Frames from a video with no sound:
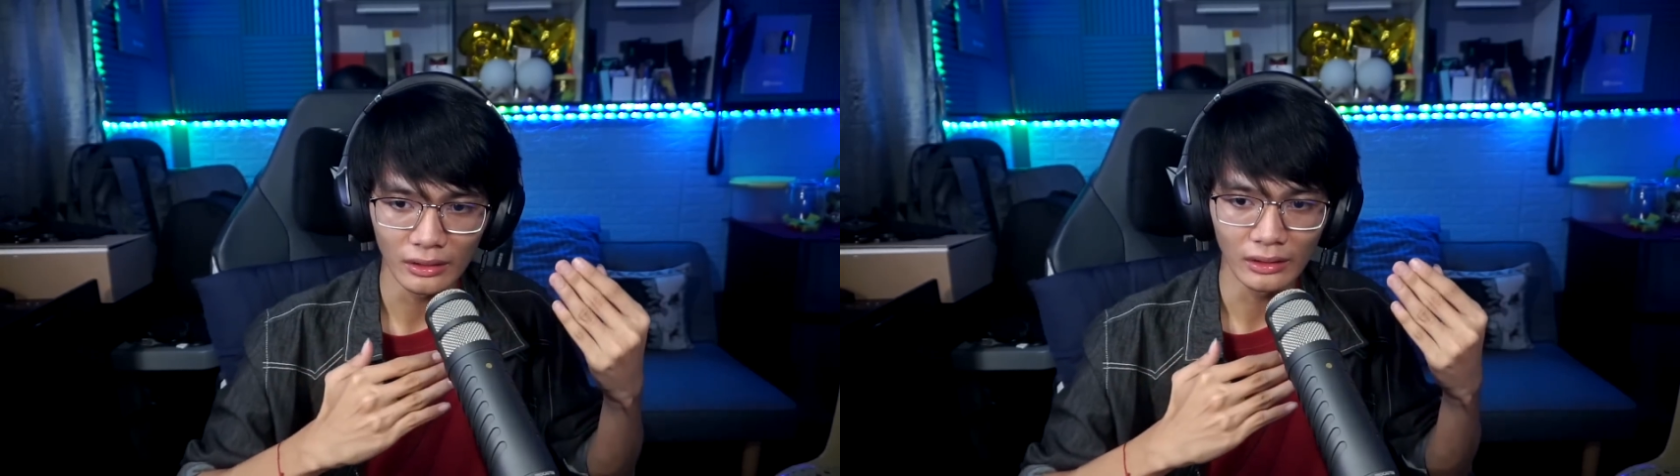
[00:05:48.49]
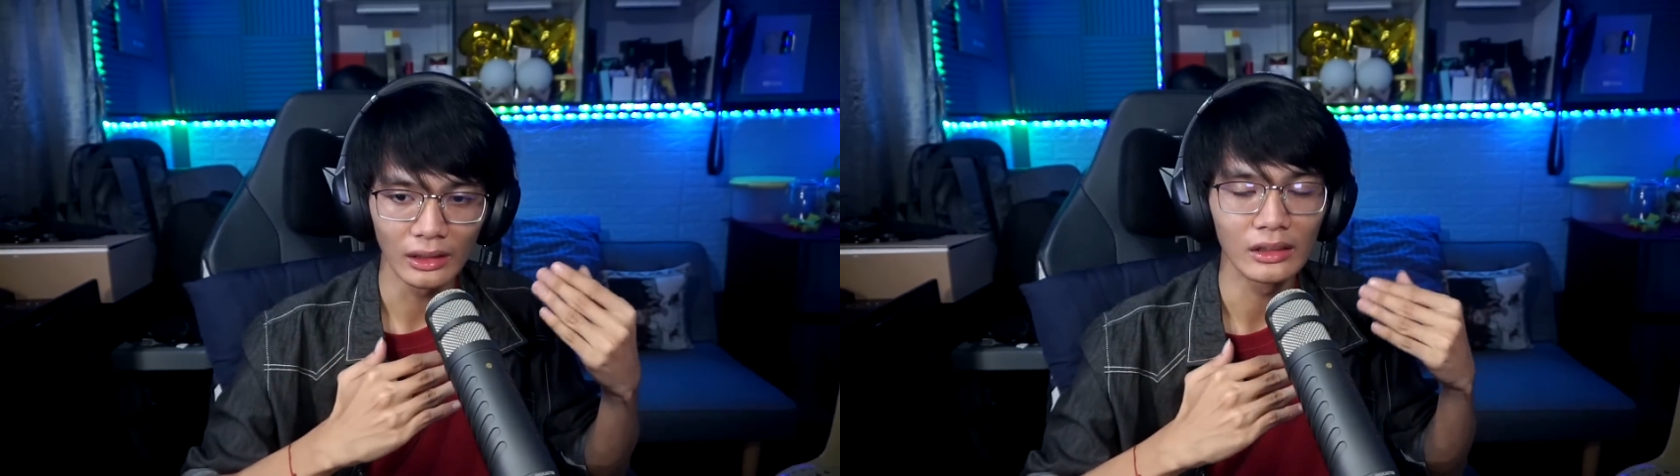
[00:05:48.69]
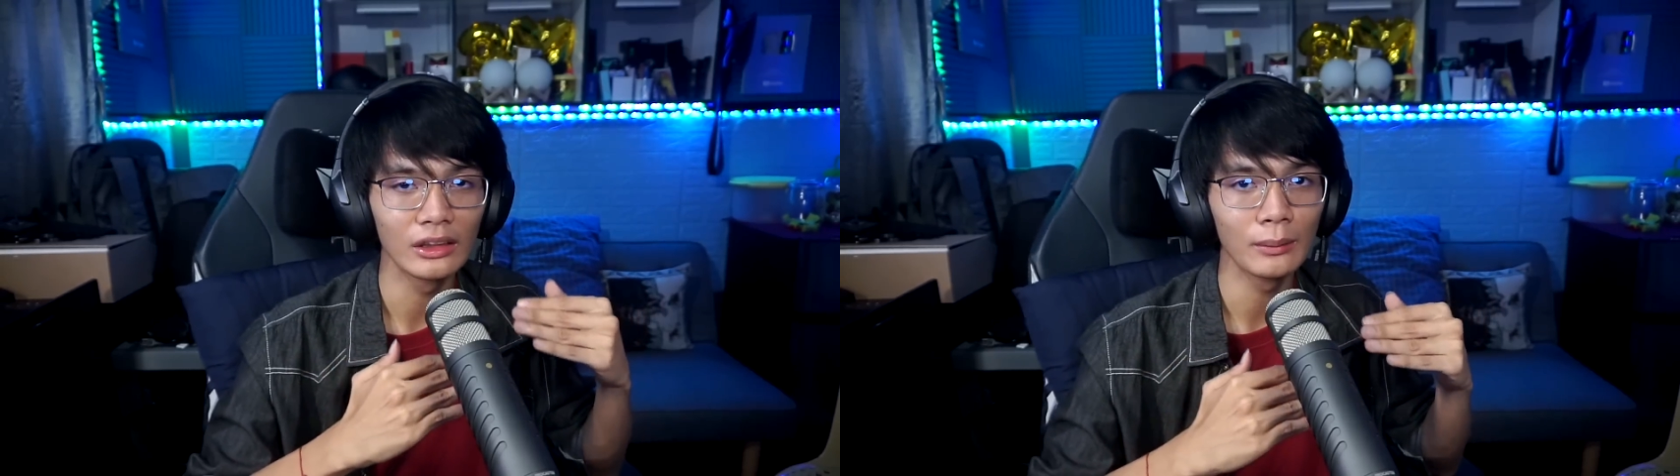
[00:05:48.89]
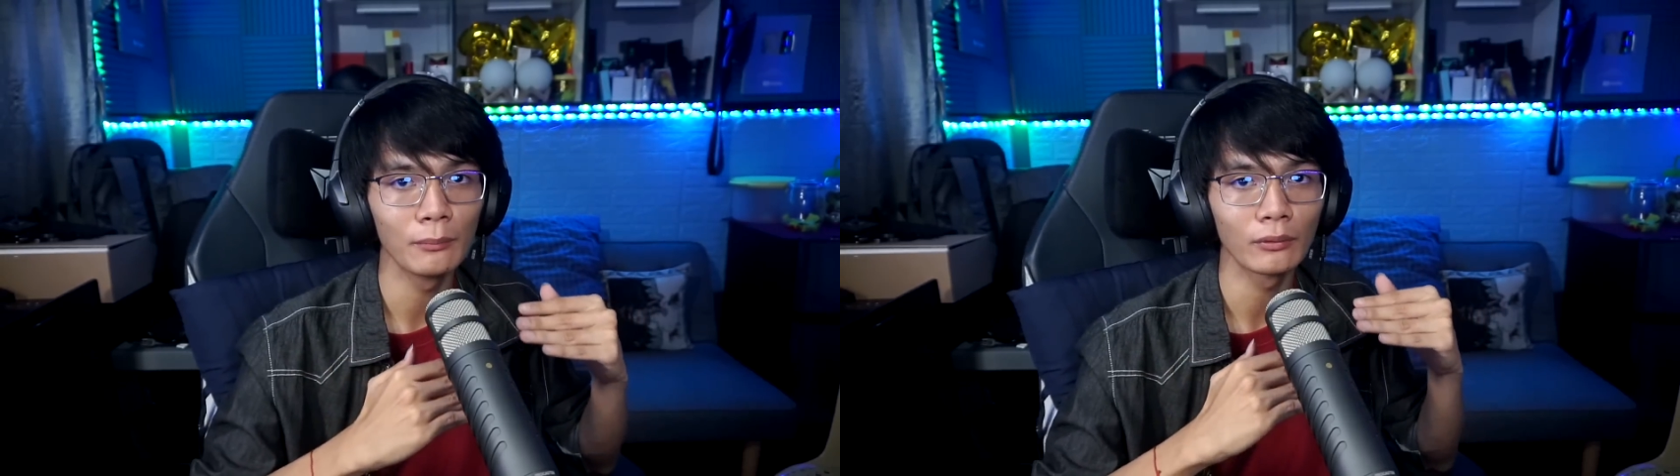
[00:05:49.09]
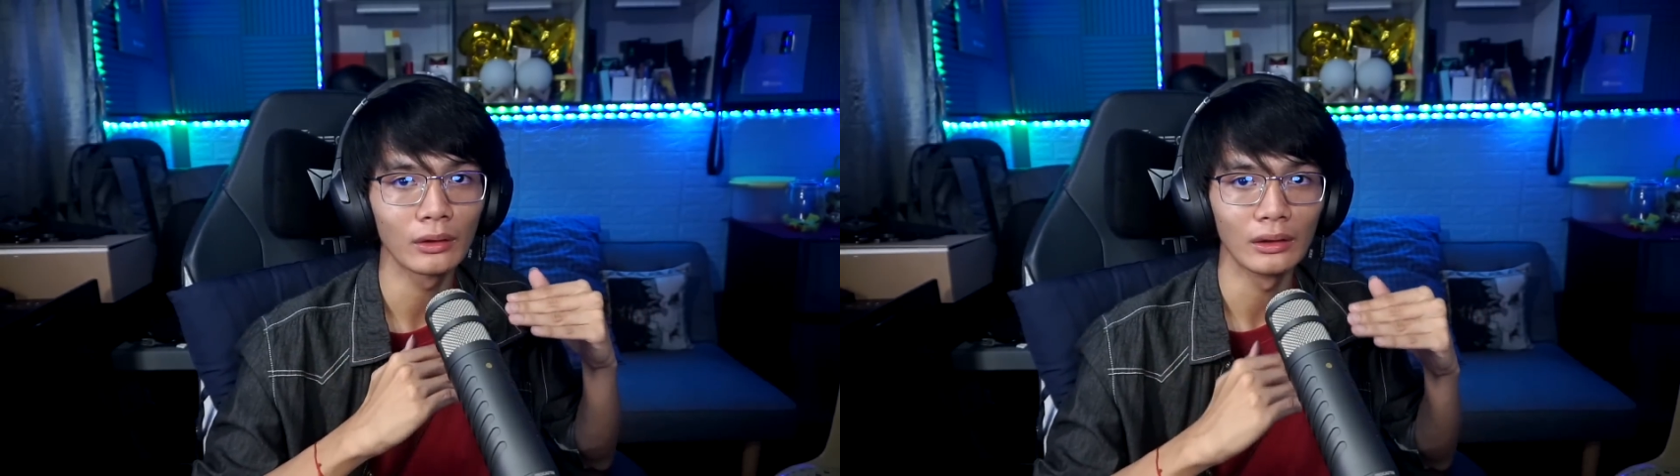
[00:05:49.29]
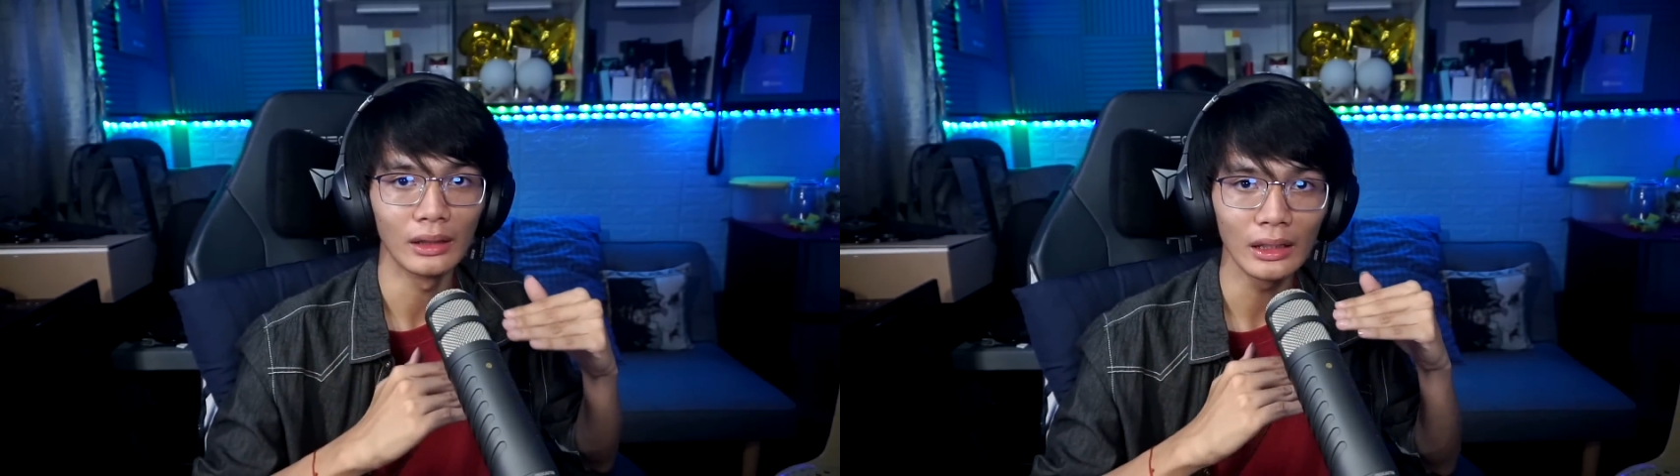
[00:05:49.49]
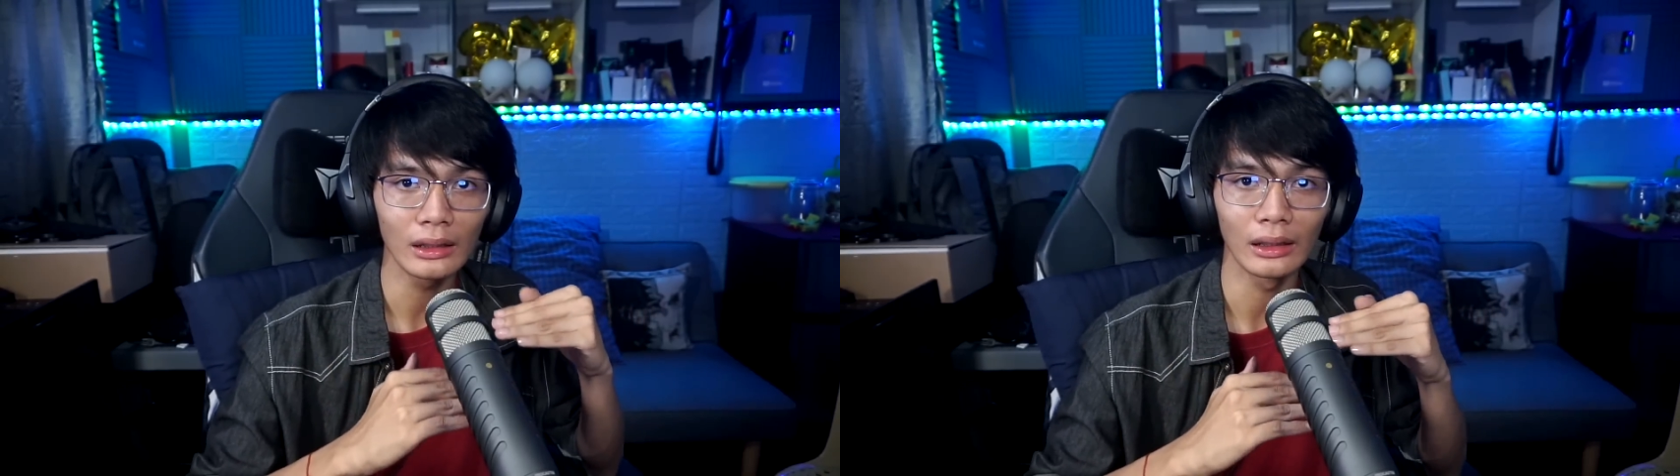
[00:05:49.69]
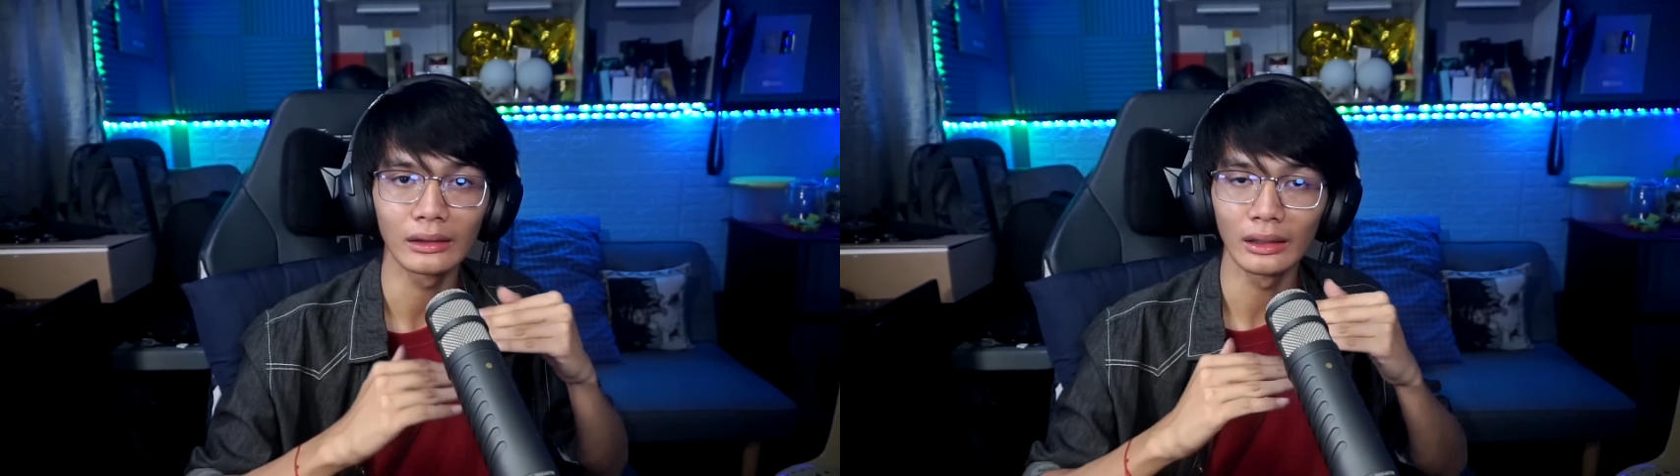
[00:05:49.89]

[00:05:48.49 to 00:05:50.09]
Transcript: na hindi mo tinake at